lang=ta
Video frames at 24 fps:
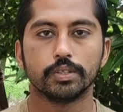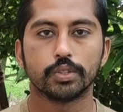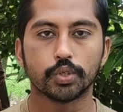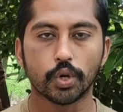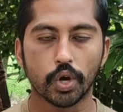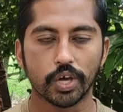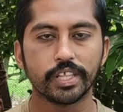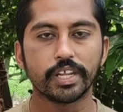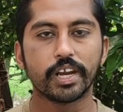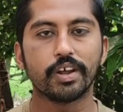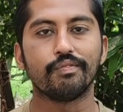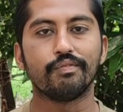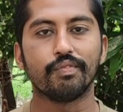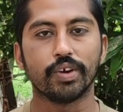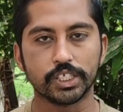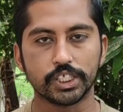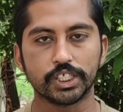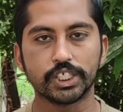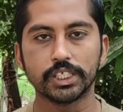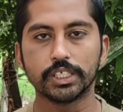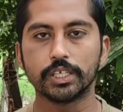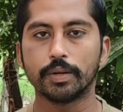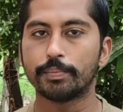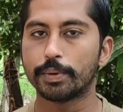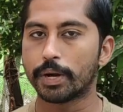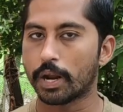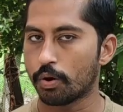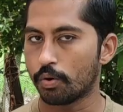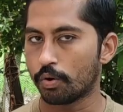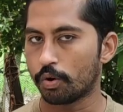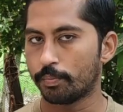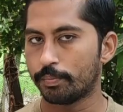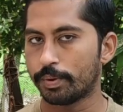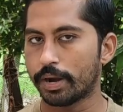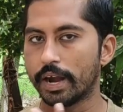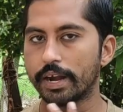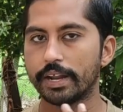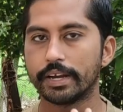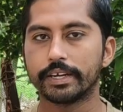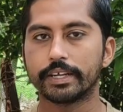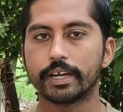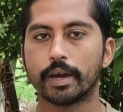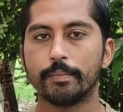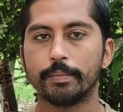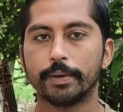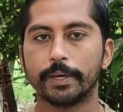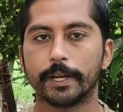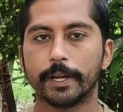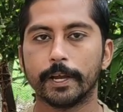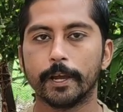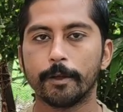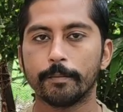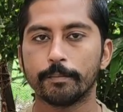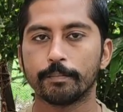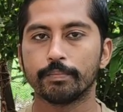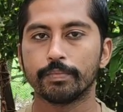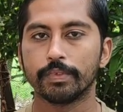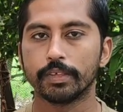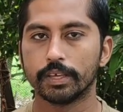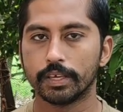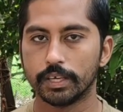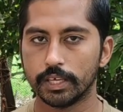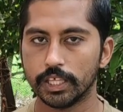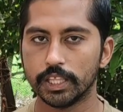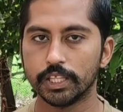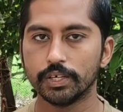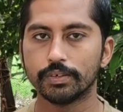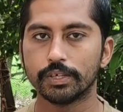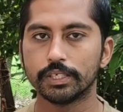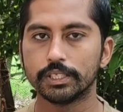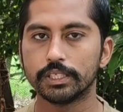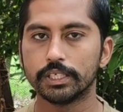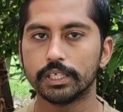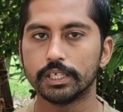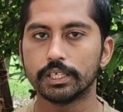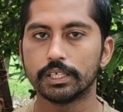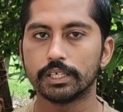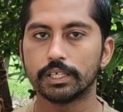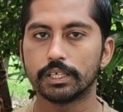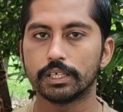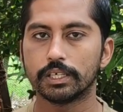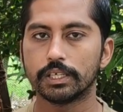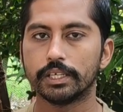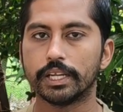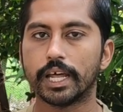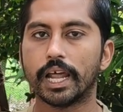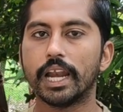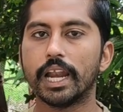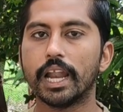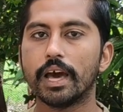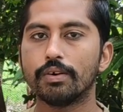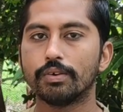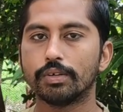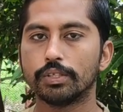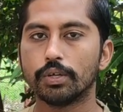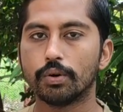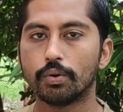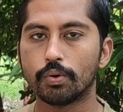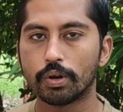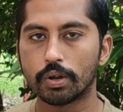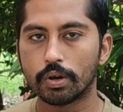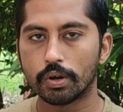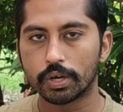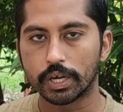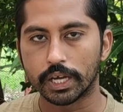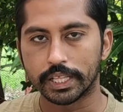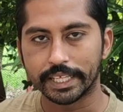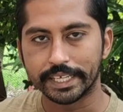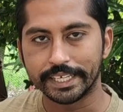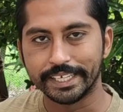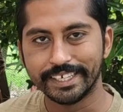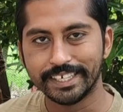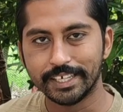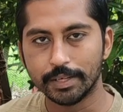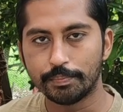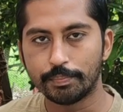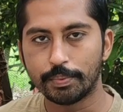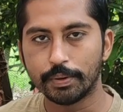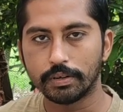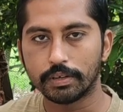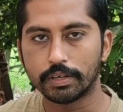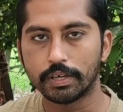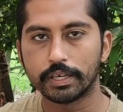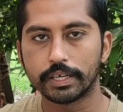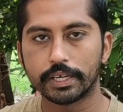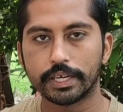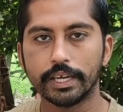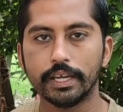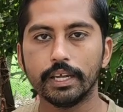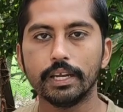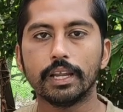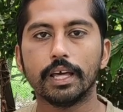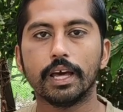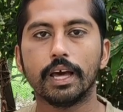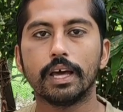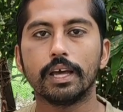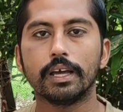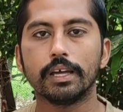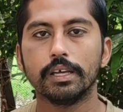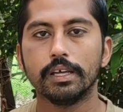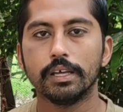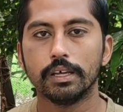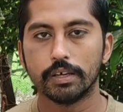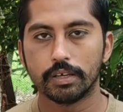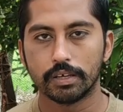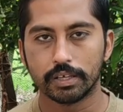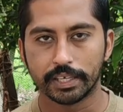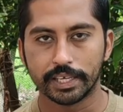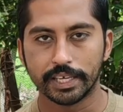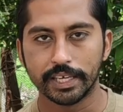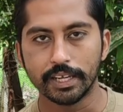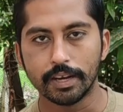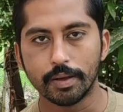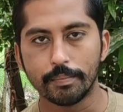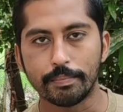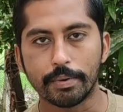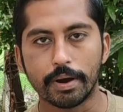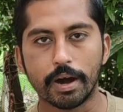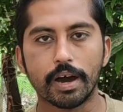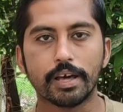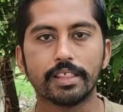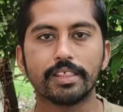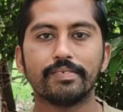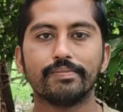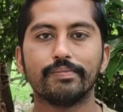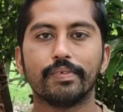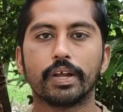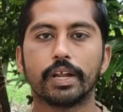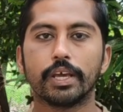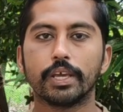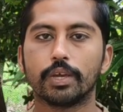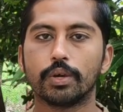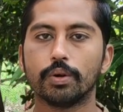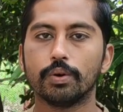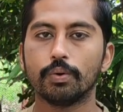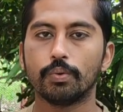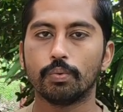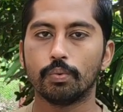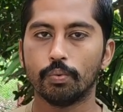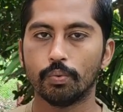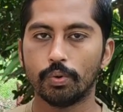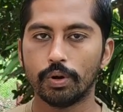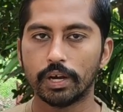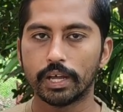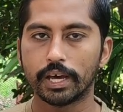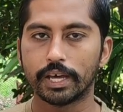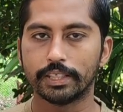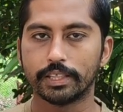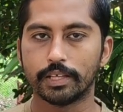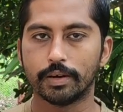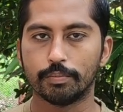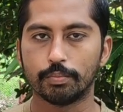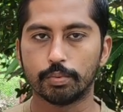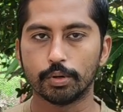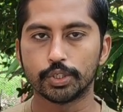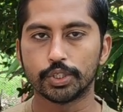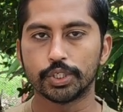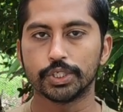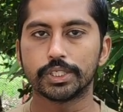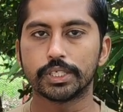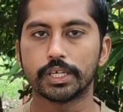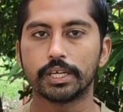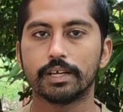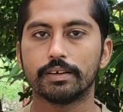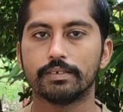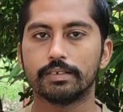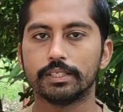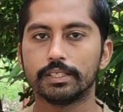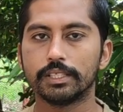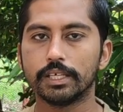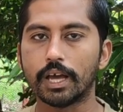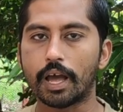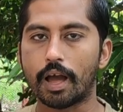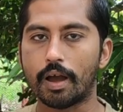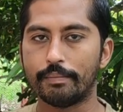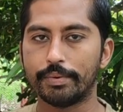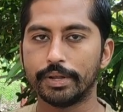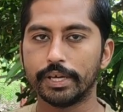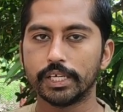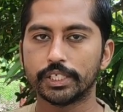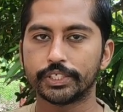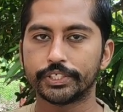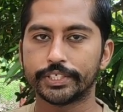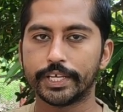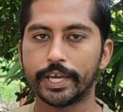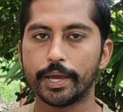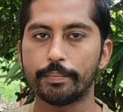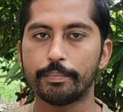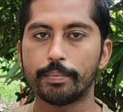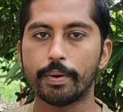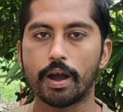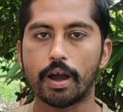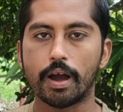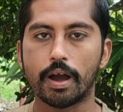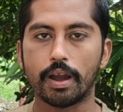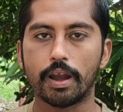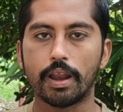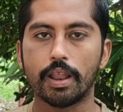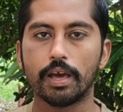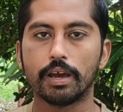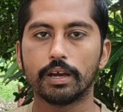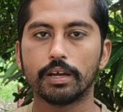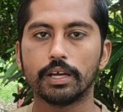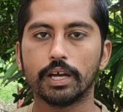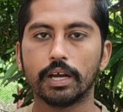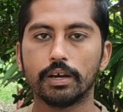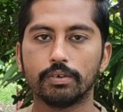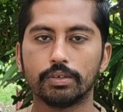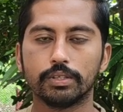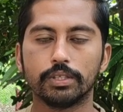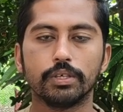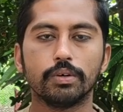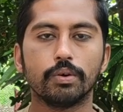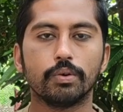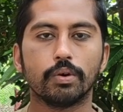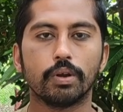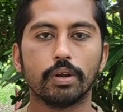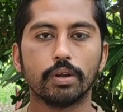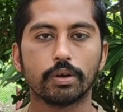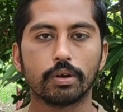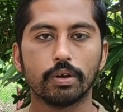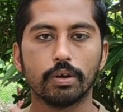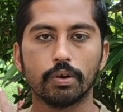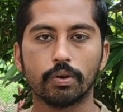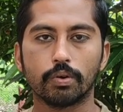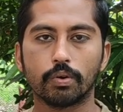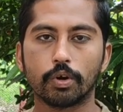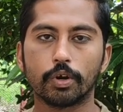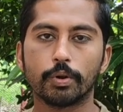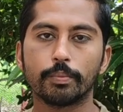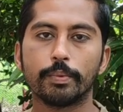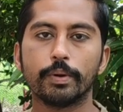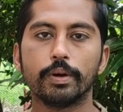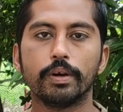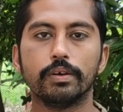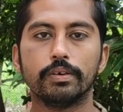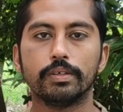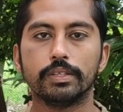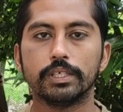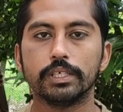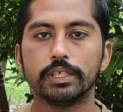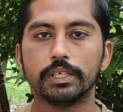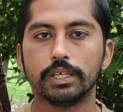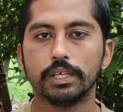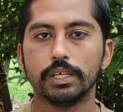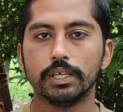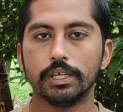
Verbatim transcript: ஸோ அதில் ஃபர்ஸ்ட் எடுப்ப நான் ஒரு ப்ராடக்ட் காமிக்கிறேன் இது வந்து நல்லா வந்து உங்களுக்கு அந்த இடுப்புக்கு கீழே கீழே பாதம் வரைக்கும் உள்ள அந்த பொசிஷனை வந்து அப்படியே ஷேப்பாக அழகாக வந்து உங்களுக்கு கொண்டு போய் வந்து